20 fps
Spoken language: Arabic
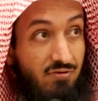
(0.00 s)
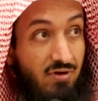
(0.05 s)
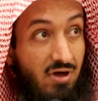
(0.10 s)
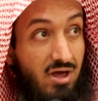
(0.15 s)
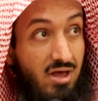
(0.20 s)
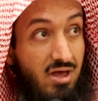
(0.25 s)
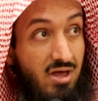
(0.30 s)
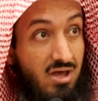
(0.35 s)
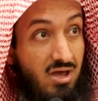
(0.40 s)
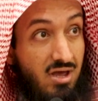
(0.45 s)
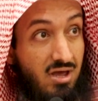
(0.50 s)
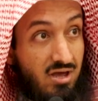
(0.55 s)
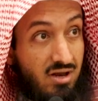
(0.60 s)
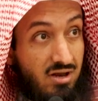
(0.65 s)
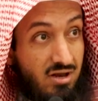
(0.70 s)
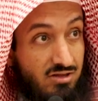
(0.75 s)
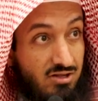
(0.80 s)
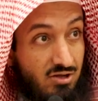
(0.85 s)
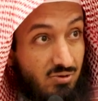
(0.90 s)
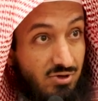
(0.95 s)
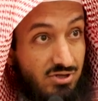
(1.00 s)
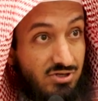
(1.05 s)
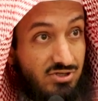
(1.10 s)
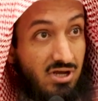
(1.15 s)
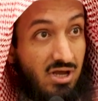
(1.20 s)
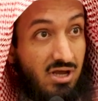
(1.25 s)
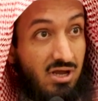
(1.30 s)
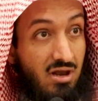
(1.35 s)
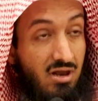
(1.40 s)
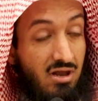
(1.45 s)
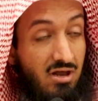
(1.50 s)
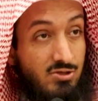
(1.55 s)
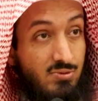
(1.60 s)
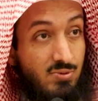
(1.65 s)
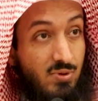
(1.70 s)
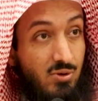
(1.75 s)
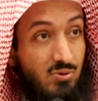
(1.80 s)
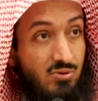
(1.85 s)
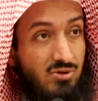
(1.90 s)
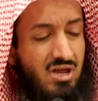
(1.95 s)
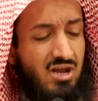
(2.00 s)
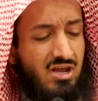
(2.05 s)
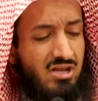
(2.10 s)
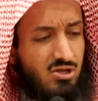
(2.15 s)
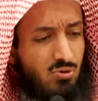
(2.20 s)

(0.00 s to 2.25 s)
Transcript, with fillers: فنتوجه إلى الله سبحانه وتعالى